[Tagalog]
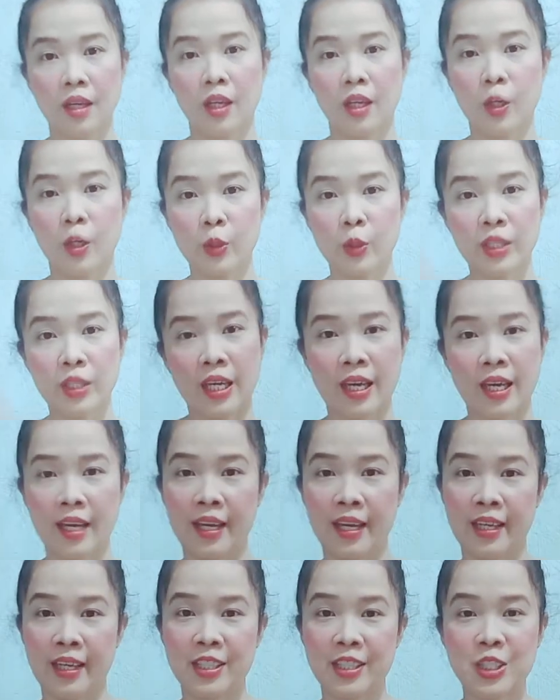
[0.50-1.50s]
Hello
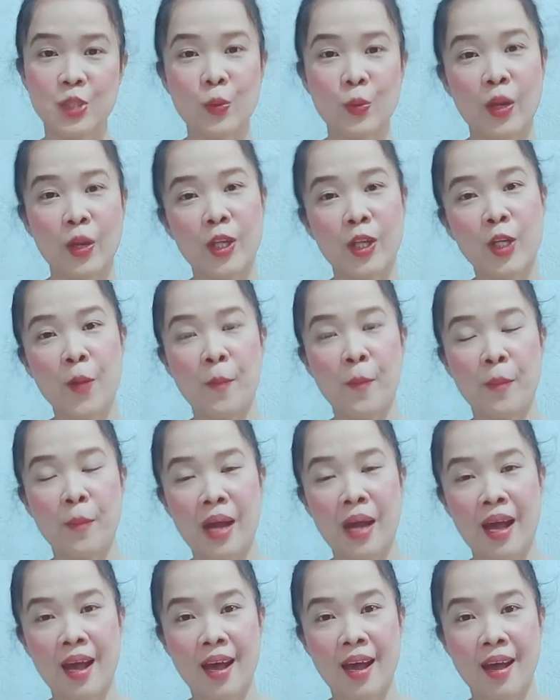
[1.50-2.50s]
guys! Welcome
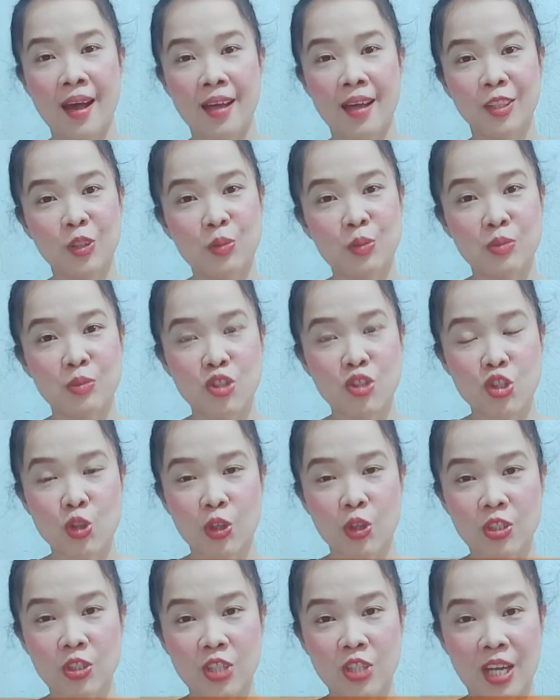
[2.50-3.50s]
back to Mitch
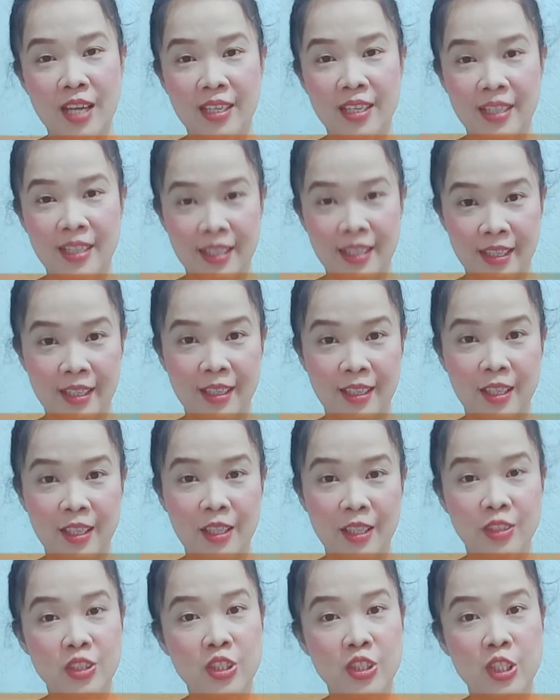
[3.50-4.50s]
Talk Channel.
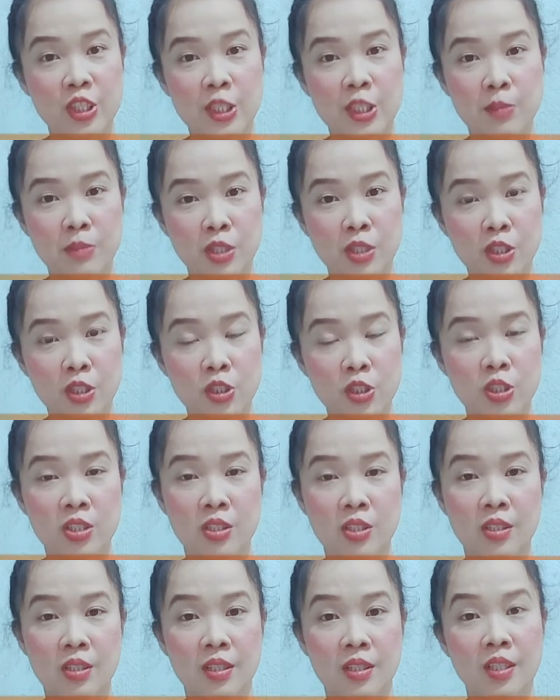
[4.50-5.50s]
Uh, this is
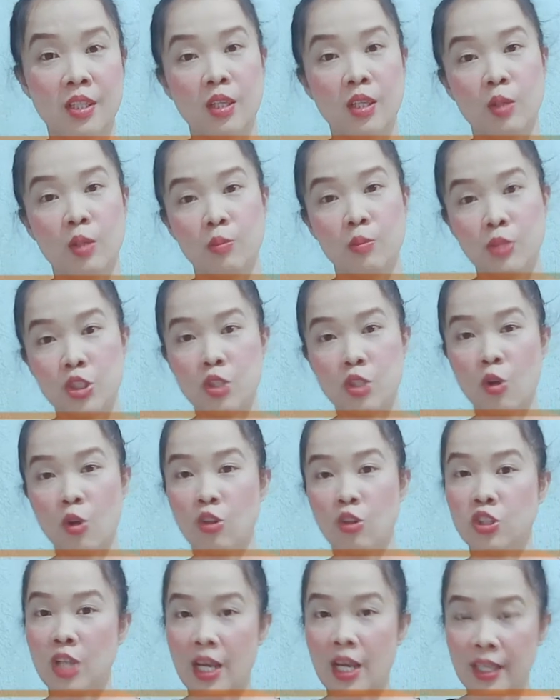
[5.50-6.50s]
Mitch, Mitch
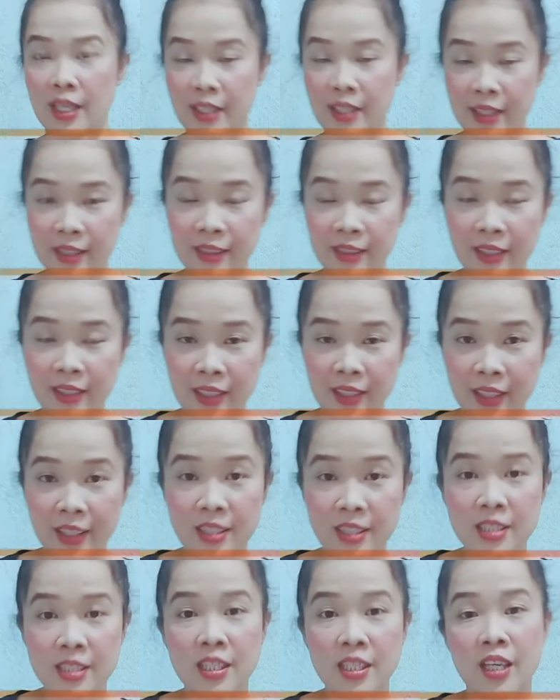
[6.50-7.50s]
Talk Channel
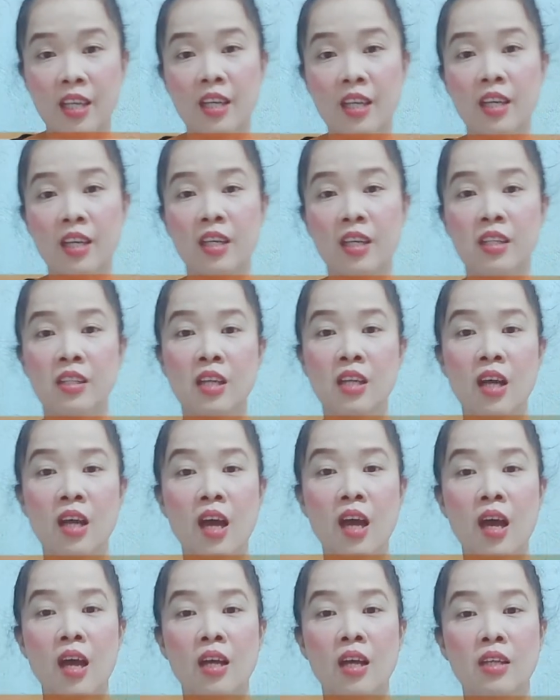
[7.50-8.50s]
guys. And
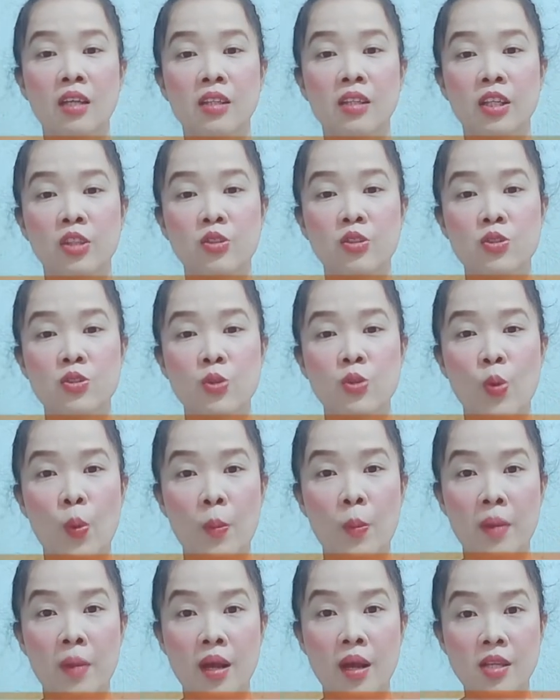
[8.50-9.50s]
thank you
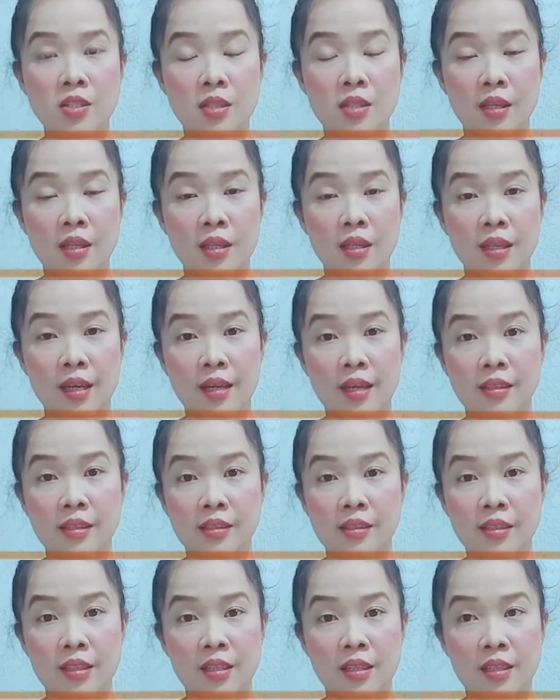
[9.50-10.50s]
so much sa uh, lahat
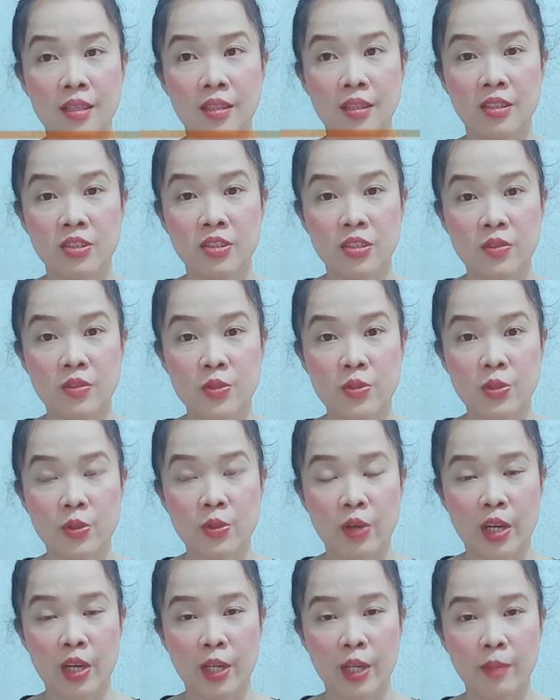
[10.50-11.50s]
ng
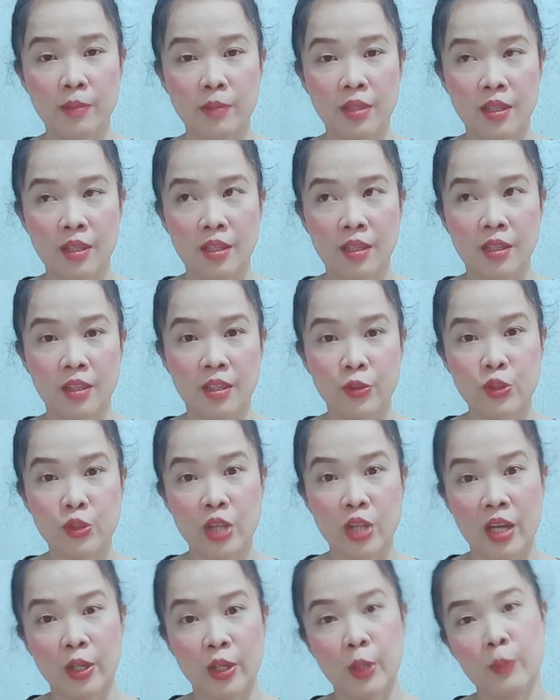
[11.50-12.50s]
nag-subscribe ng
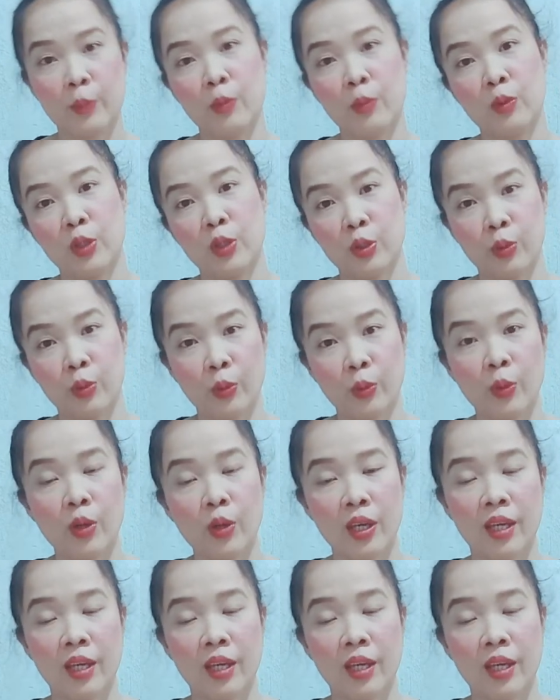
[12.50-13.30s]
channel pong ito.